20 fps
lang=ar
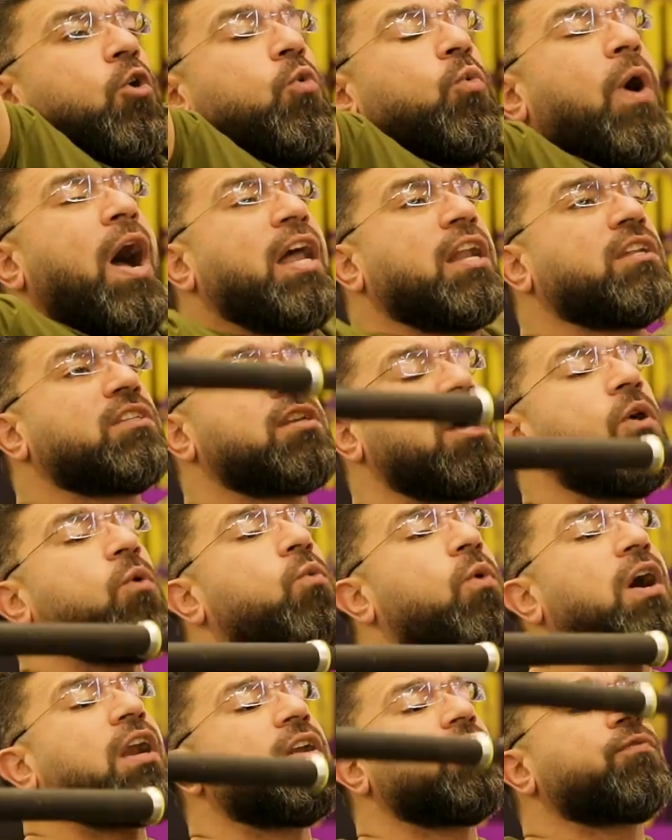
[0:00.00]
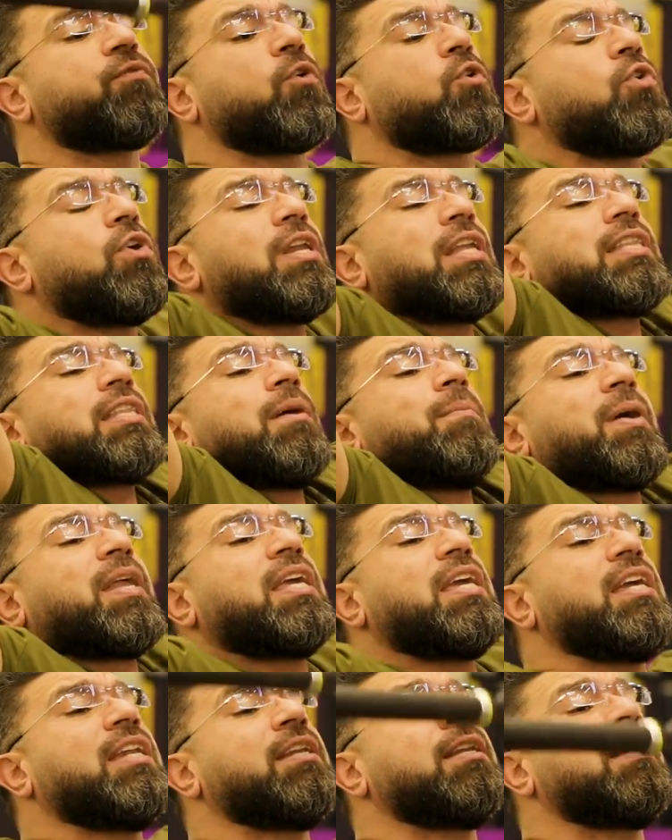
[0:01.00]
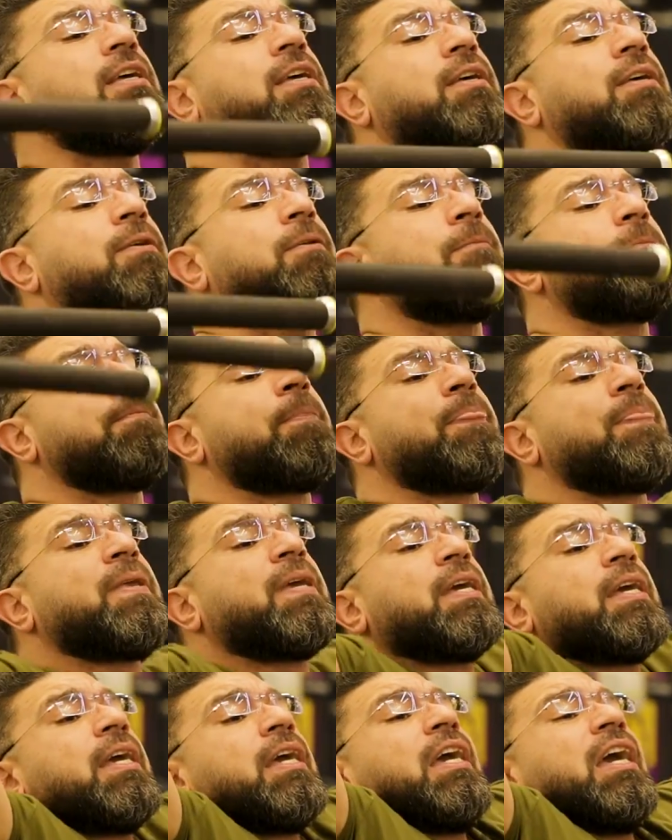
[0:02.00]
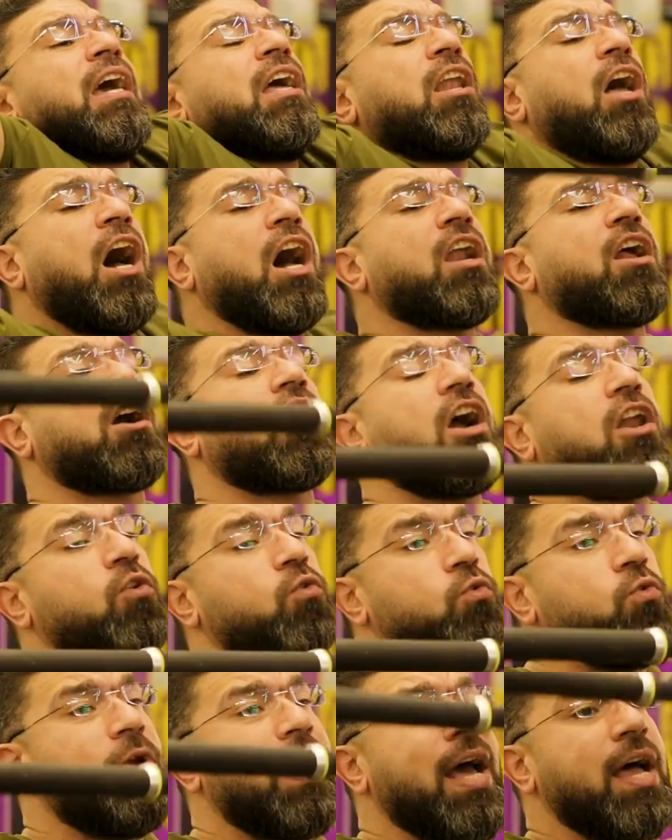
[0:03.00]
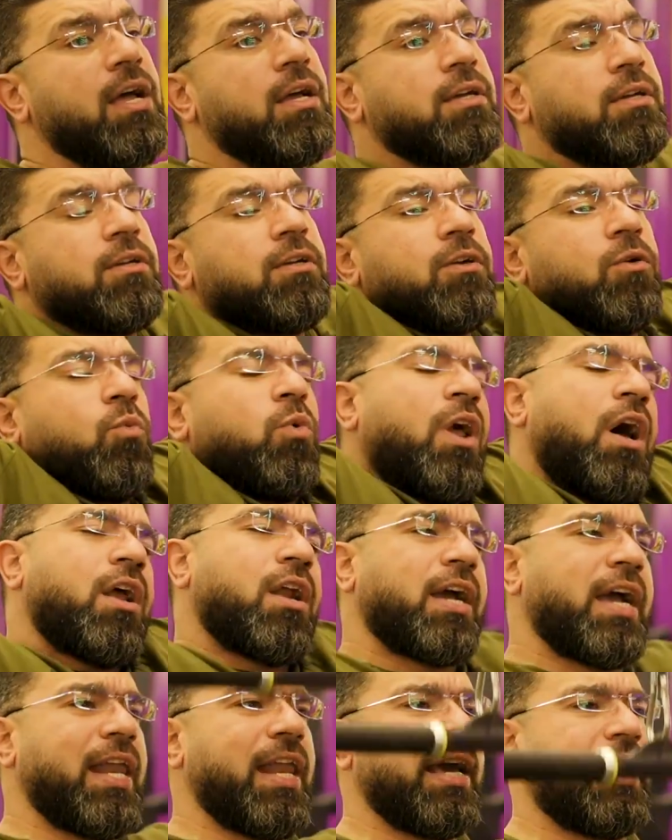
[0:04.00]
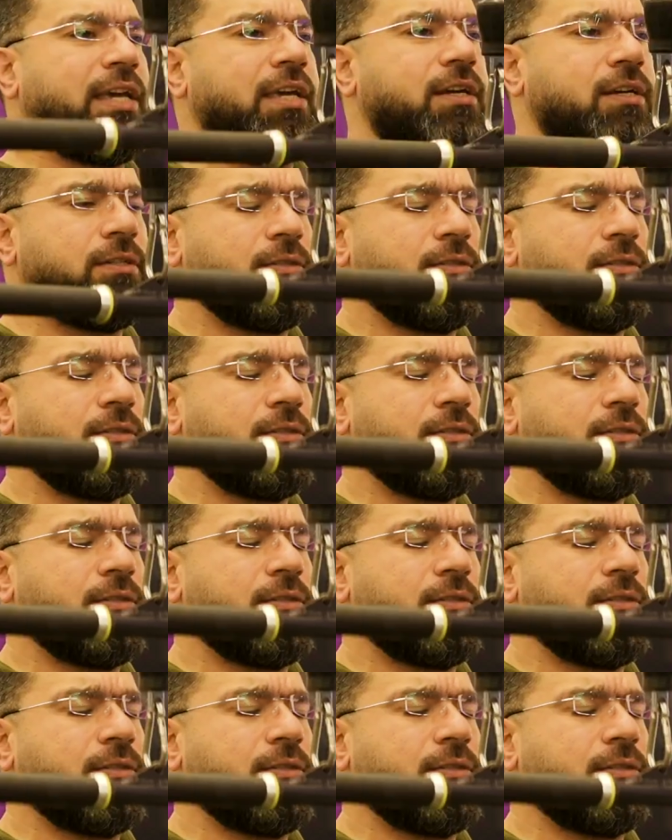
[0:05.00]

وهنصور في كل التمارين الحركه الاولى والحركه الاخيره